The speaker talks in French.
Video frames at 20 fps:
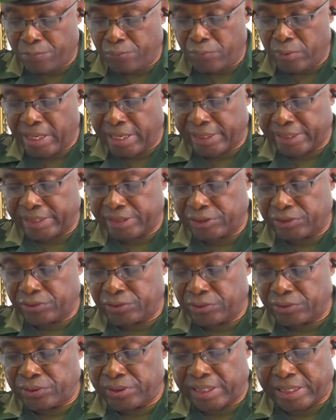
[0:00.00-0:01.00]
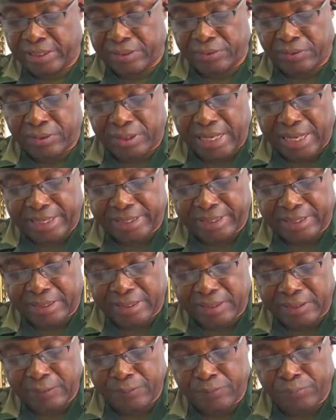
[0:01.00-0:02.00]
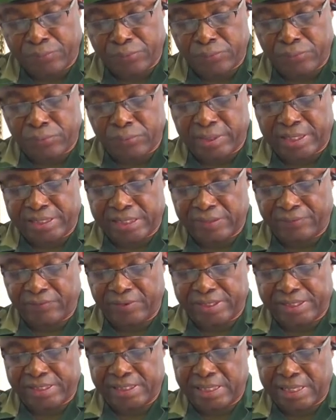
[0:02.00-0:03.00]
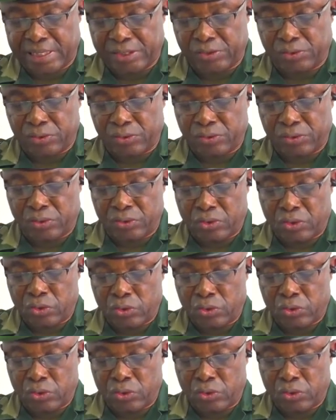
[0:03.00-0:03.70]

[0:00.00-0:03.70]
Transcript: pour la région des Grands Lacs pour les investigations